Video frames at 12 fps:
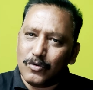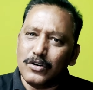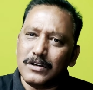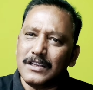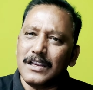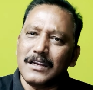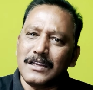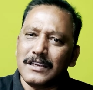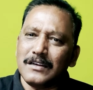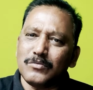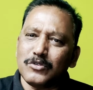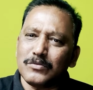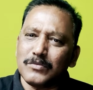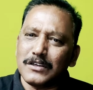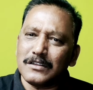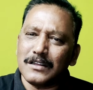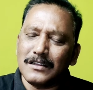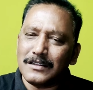ஓட்டு எண்ணிக்கையின் போது
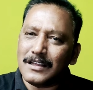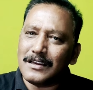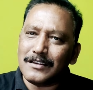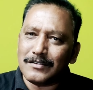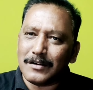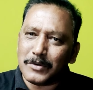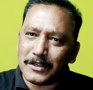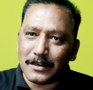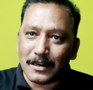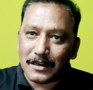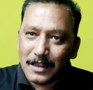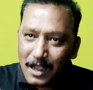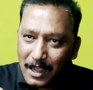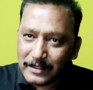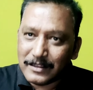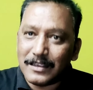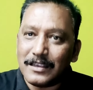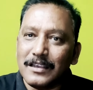மட்டும்தான் தெரியும் அப்படிங்கிறது
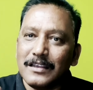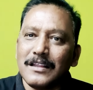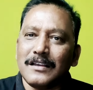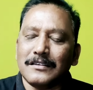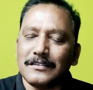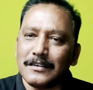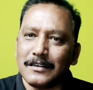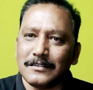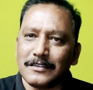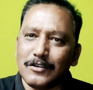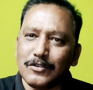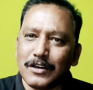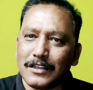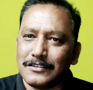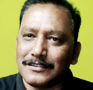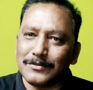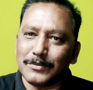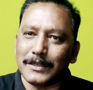அதே தான் செல்லூர்
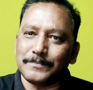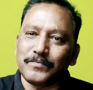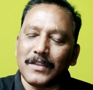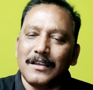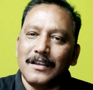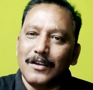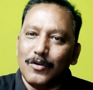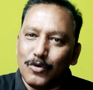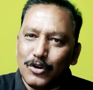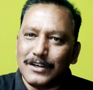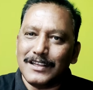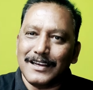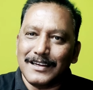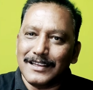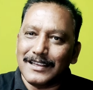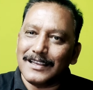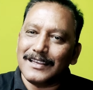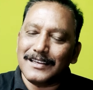ராஜுக்குமே ஓட்டு
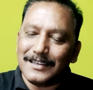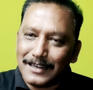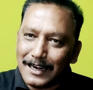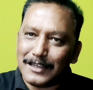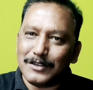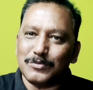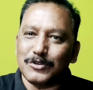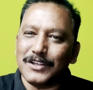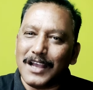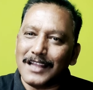எண்ணிக்கை நடக்கும்போது